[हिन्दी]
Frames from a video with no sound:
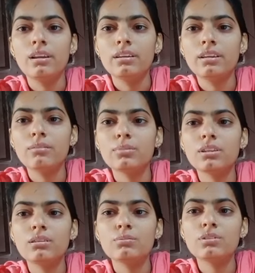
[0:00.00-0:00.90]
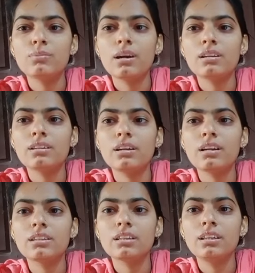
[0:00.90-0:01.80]
लेकिन मतलब इस बार लग
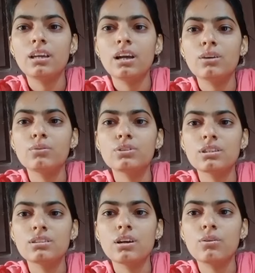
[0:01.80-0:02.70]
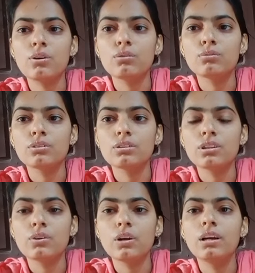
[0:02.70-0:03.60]
रहा था कि हाँ कुछ अच्छा होगा कुछ
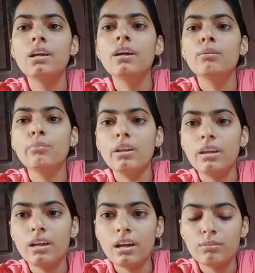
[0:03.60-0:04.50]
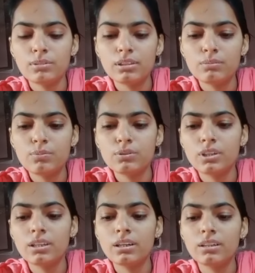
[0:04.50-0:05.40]
अच्छा होगा मेरे यहाँ मतलब बहुत
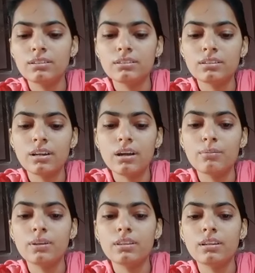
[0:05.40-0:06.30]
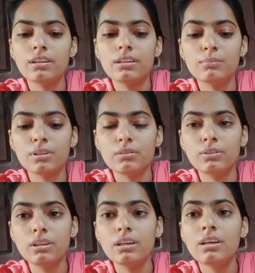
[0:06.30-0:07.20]
ज़्यादा कंडीसन ख़राब है इतना नहीं मतलब
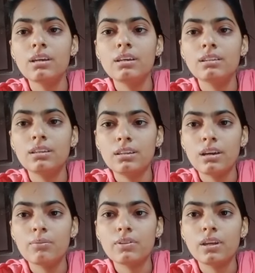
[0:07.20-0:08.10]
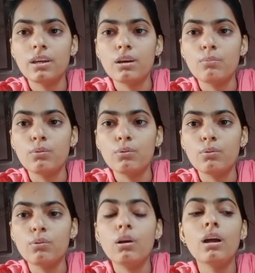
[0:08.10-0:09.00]
कि कि क्या बताएँ आप लोग
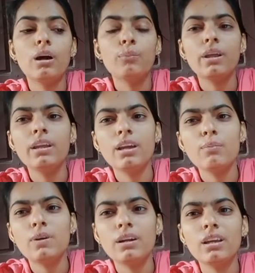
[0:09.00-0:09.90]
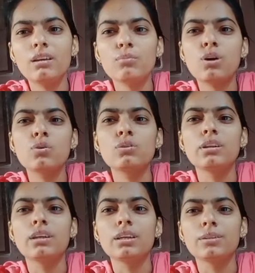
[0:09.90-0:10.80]
को हमारे यहाँ पढ़ने का माहौल
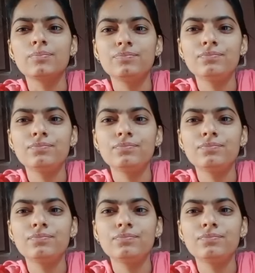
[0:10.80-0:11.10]
नहीं है